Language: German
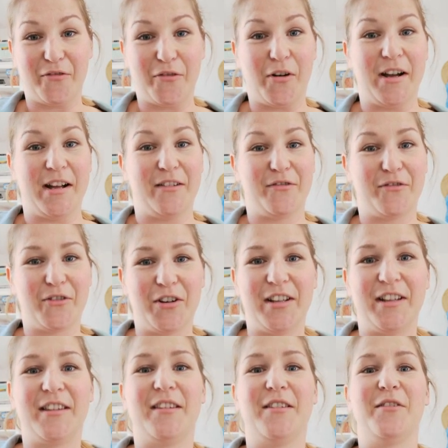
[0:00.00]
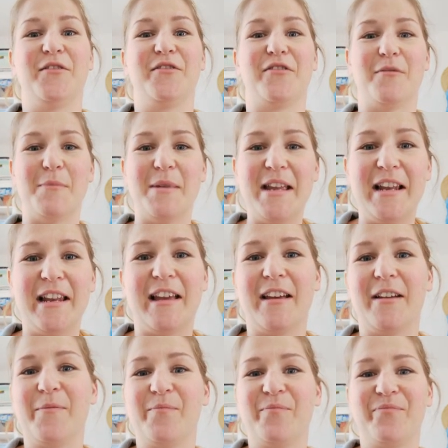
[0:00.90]
vor euren Freunden und
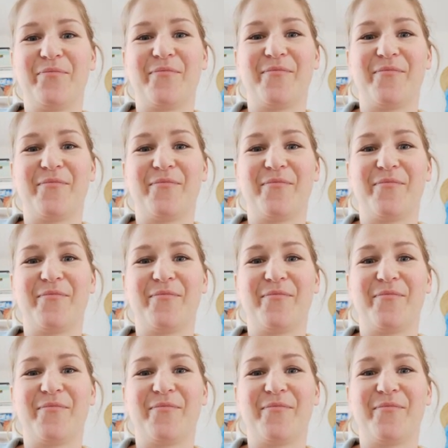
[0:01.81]
Familie